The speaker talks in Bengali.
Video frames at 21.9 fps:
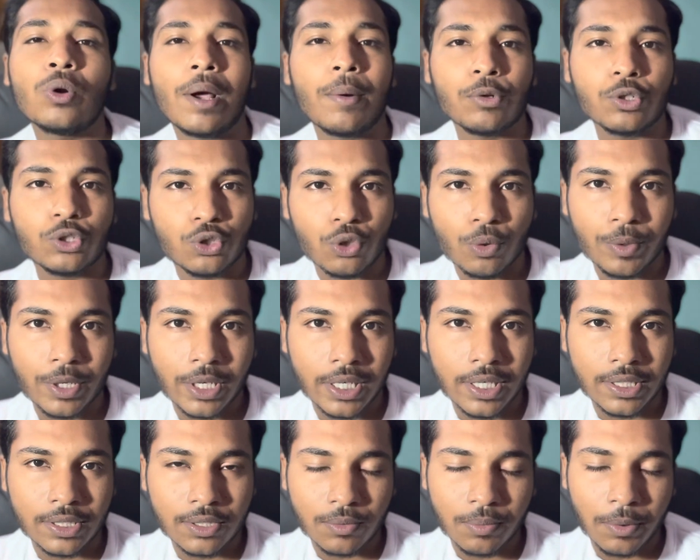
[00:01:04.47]
এমন ছবি
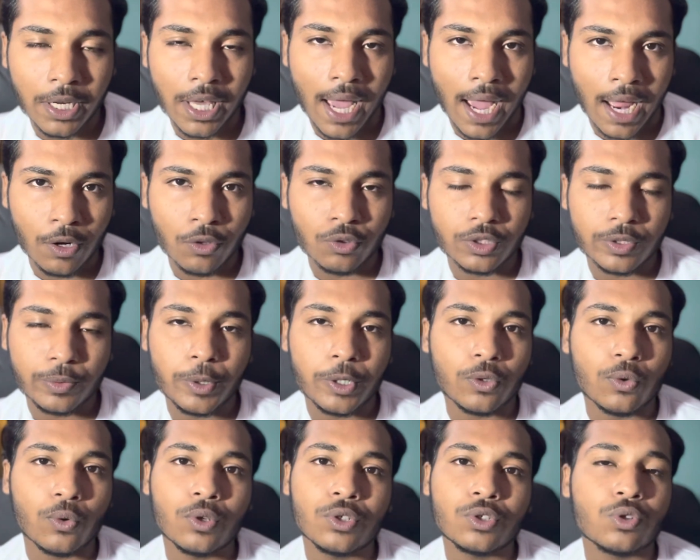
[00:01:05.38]
রিলিজ মানে অ্যানাউন্সমেন্ট
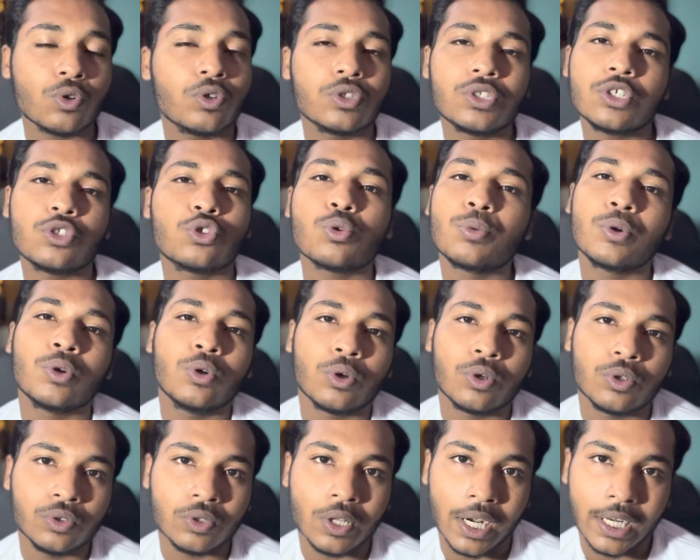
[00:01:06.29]
করেছিল যে ছবিগুলো
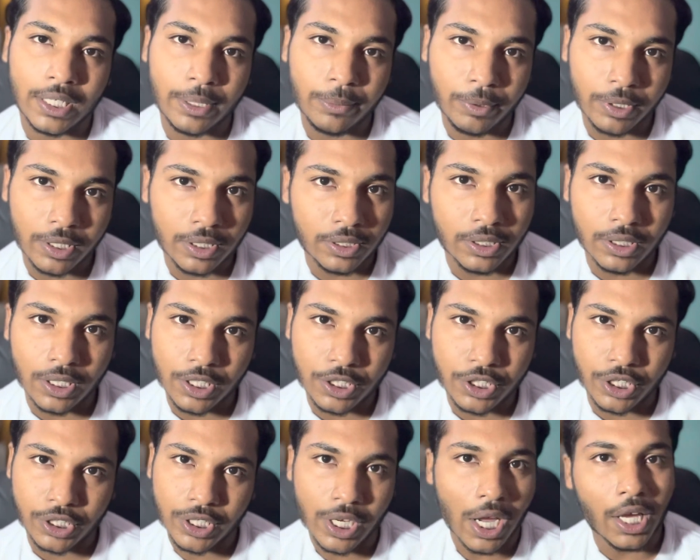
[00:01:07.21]
কিন্তু আলটিমেটলি দিনের
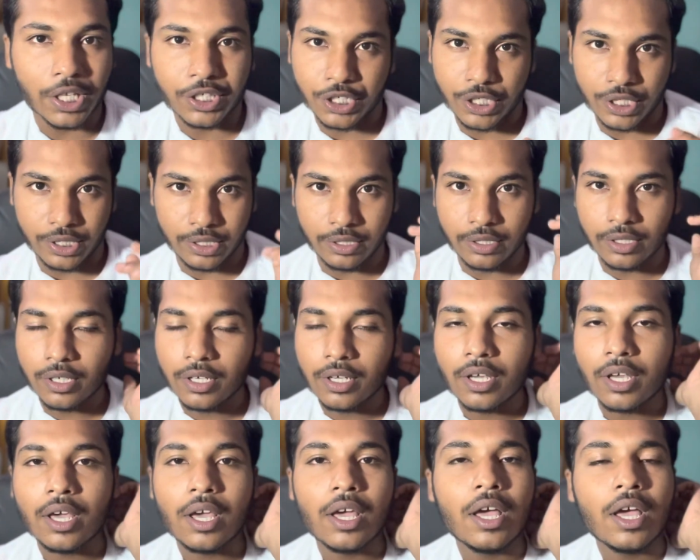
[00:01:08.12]
শেষে আসেনি
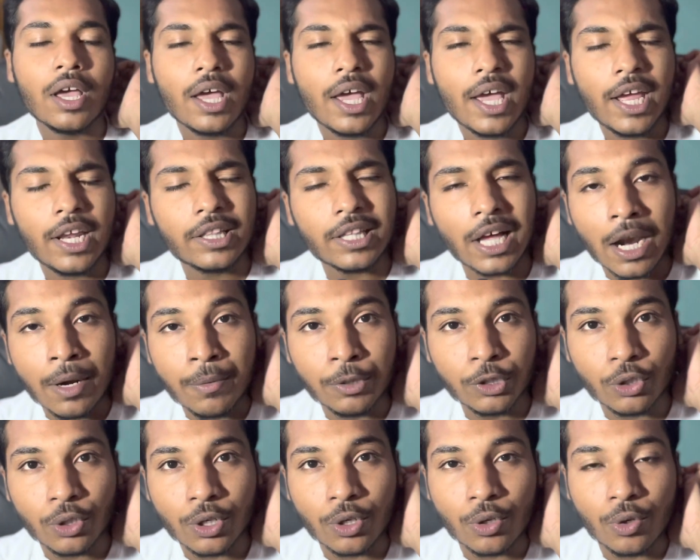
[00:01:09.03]
এ তার
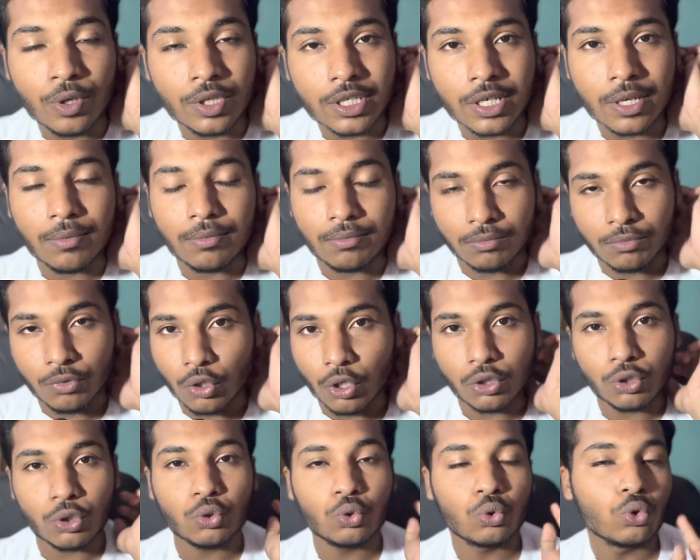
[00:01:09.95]
ভিতরে রয়েছে
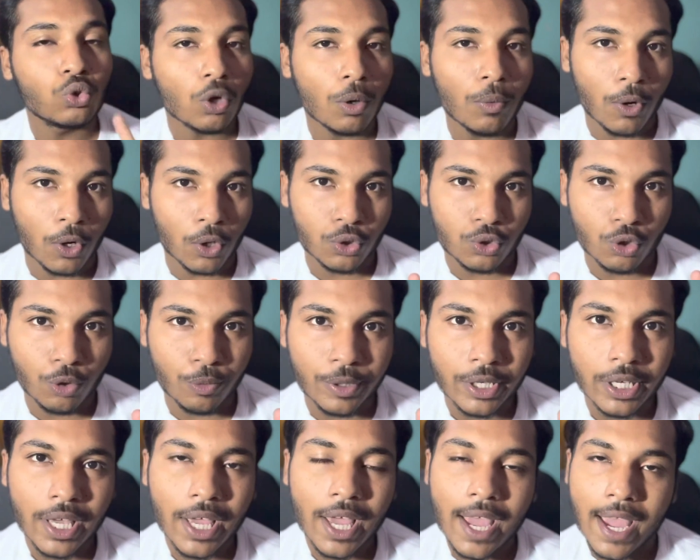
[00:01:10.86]
মূলত দুটো বড় ছবি
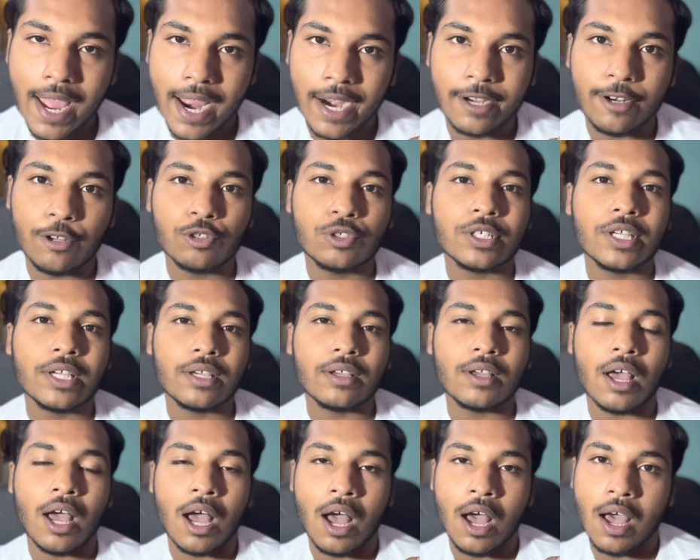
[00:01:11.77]
একটা হচ্ছে
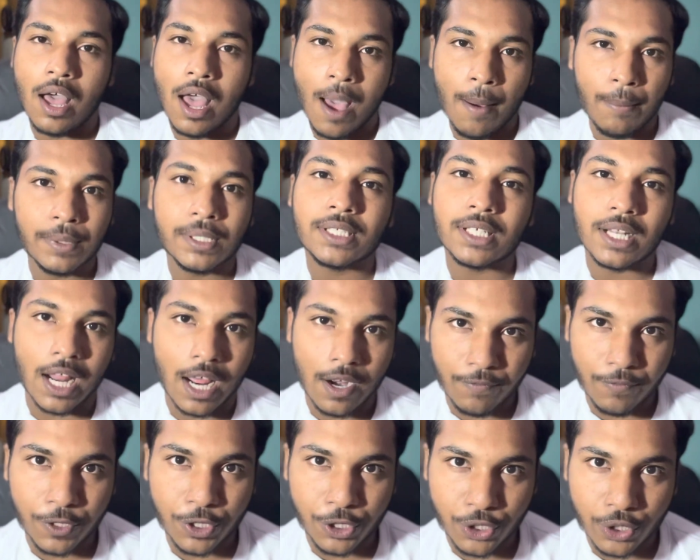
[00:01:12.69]
অ্যামাজন
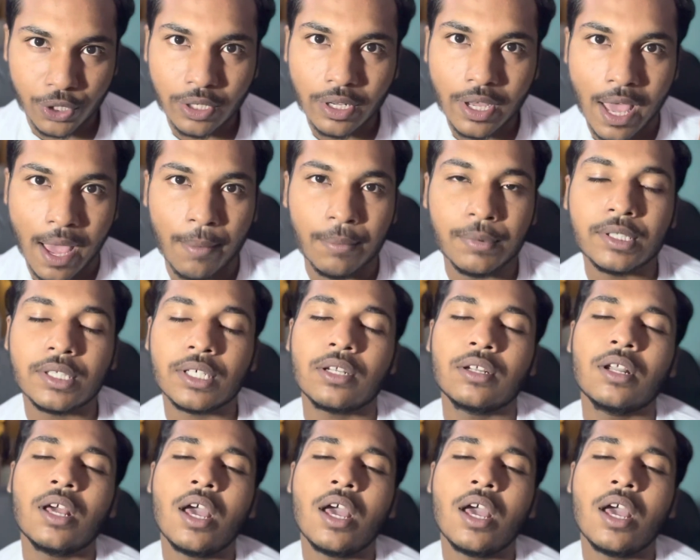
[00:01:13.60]
অ্যাডভেঞ্চার অ্যামাজন